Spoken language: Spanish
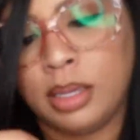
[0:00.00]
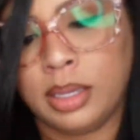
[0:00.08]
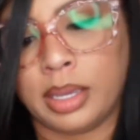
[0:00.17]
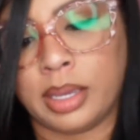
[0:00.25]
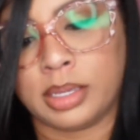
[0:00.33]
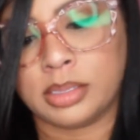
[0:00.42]

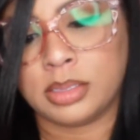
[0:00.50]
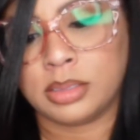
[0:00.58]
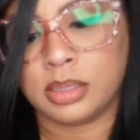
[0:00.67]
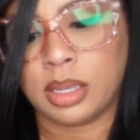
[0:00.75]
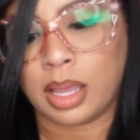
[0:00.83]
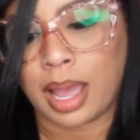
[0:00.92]
que es
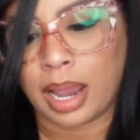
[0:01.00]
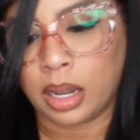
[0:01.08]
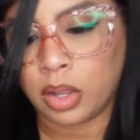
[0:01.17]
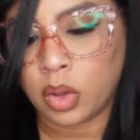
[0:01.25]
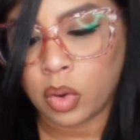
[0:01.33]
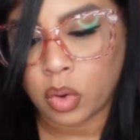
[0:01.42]

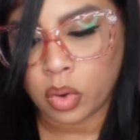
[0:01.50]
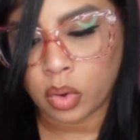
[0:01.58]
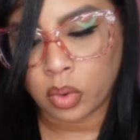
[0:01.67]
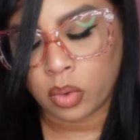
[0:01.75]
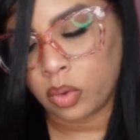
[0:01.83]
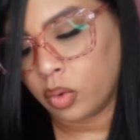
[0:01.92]
algo
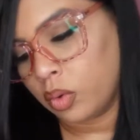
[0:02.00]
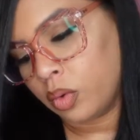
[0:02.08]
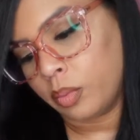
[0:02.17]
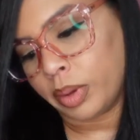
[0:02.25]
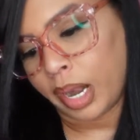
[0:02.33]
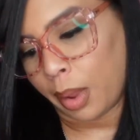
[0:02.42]

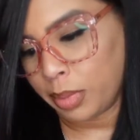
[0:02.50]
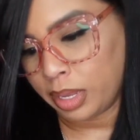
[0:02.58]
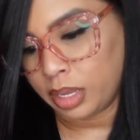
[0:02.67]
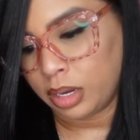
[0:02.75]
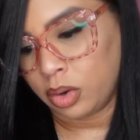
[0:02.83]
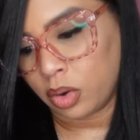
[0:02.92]
para mí
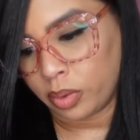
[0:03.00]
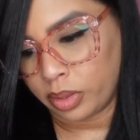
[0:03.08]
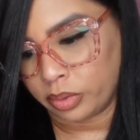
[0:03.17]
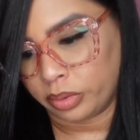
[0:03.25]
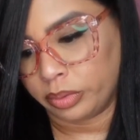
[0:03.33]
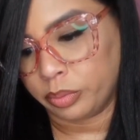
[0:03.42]

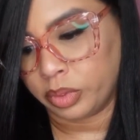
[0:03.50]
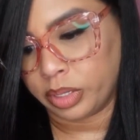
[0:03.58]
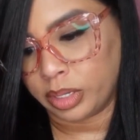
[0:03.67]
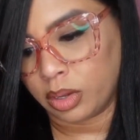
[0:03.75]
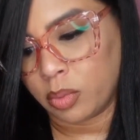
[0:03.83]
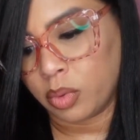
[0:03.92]
innovador, porque
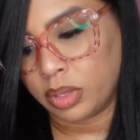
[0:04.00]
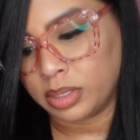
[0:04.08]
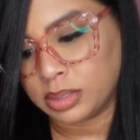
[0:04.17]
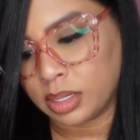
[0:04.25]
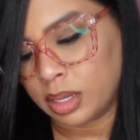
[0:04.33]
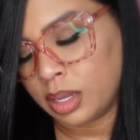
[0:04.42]
es como
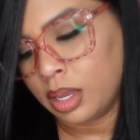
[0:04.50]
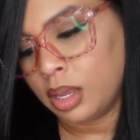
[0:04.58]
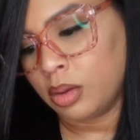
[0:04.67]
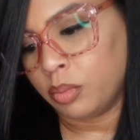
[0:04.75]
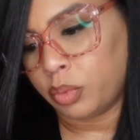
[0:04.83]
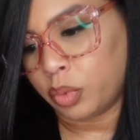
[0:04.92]
dice
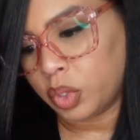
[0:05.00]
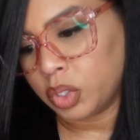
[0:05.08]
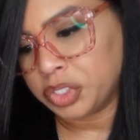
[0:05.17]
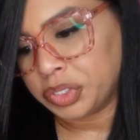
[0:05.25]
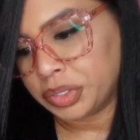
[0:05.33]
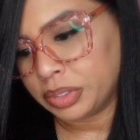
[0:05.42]

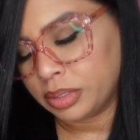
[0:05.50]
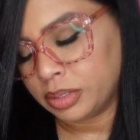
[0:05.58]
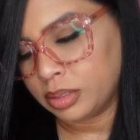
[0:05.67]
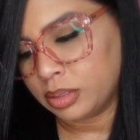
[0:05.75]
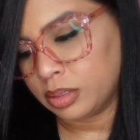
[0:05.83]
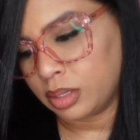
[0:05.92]
Brush
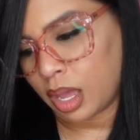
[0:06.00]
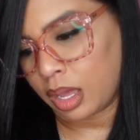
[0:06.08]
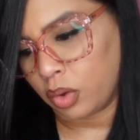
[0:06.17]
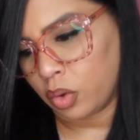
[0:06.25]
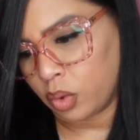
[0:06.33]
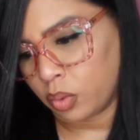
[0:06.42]

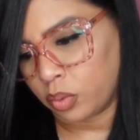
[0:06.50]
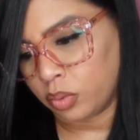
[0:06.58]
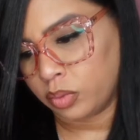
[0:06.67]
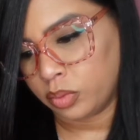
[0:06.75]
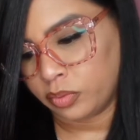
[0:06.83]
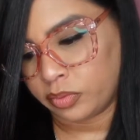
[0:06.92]
and Go,
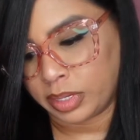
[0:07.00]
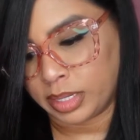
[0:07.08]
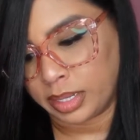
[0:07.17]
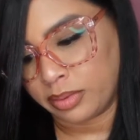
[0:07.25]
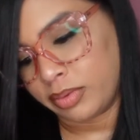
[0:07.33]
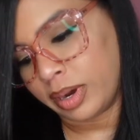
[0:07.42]

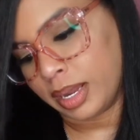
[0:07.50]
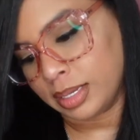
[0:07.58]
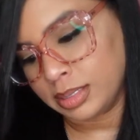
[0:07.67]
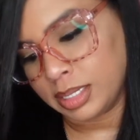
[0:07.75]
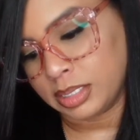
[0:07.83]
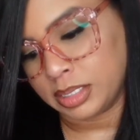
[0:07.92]

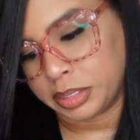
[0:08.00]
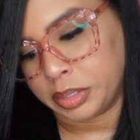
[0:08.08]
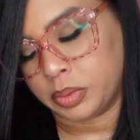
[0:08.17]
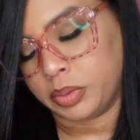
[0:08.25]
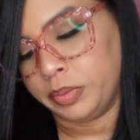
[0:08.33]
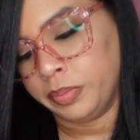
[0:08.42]
fragancia gel.
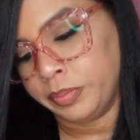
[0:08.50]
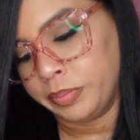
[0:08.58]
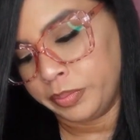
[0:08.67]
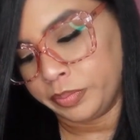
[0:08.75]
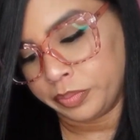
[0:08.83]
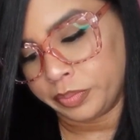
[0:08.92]

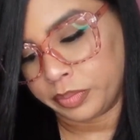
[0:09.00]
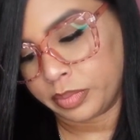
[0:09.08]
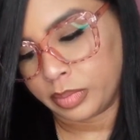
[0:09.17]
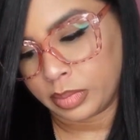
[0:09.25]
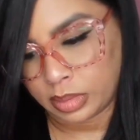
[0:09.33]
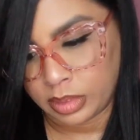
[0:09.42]

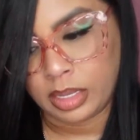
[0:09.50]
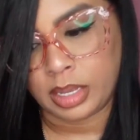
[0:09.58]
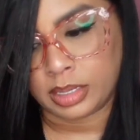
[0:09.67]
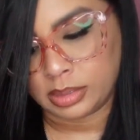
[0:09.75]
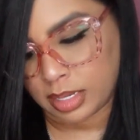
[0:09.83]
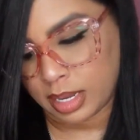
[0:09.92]
Que
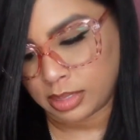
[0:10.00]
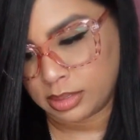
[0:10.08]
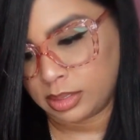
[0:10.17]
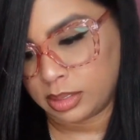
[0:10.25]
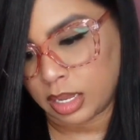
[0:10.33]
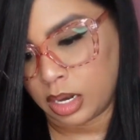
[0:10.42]
es
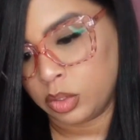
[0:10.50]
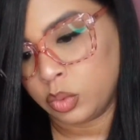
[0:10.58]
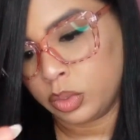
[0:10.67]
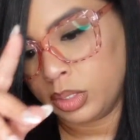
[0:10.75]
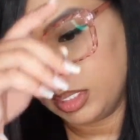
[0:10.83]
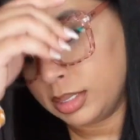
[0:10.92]
así, ya la
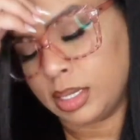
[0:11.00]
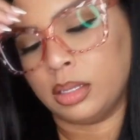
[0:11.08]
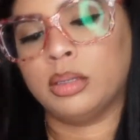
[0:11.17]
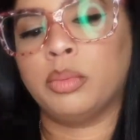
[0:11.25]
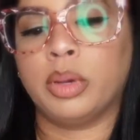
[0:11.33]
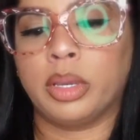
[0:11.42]
estuve
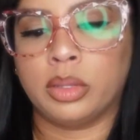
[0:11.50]
utilizando porque